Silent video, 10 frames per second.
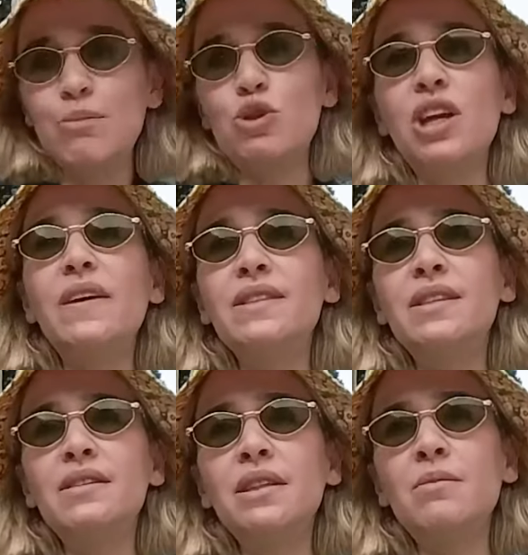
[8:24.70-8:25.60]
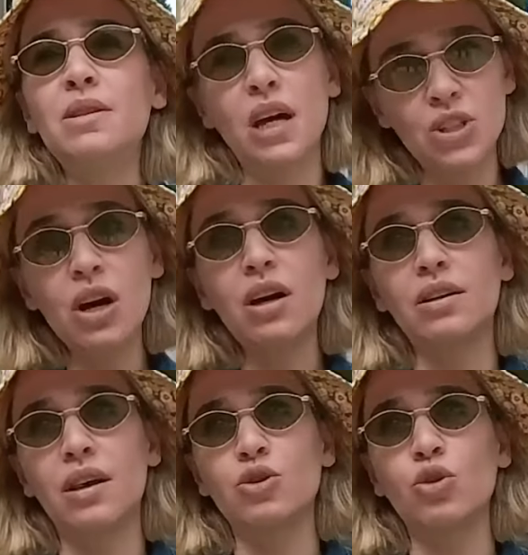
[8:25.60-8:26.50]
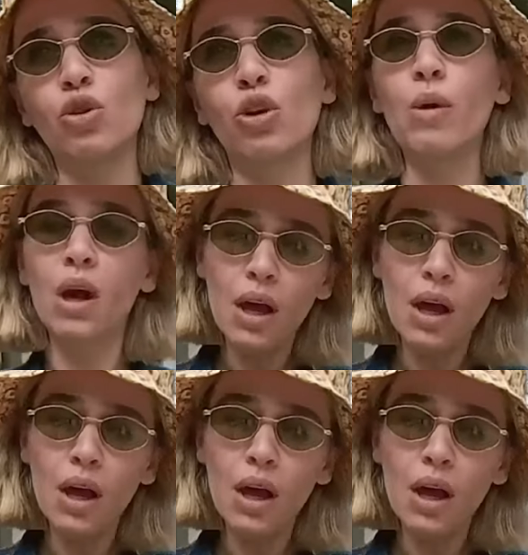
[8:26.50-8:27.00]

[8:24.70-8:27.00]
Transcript: bu şerefsizlik değil mi sence? Hakikaten soruyorum.